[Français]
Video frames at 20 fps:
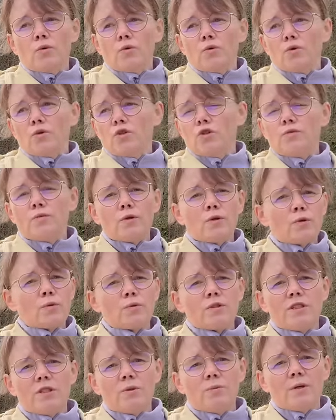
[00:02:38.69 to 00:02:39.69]
que je veux
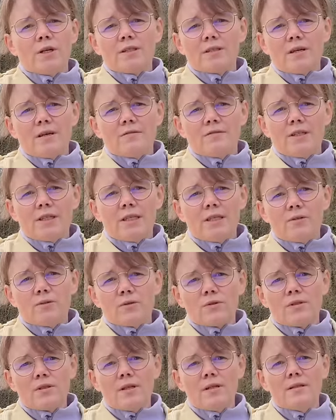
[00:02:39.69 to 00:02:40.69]
continuer à travailler
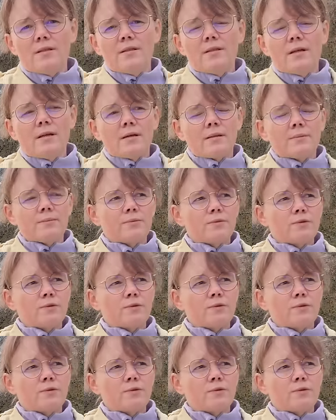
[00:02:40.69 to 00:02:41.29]
sur ces lignées-là.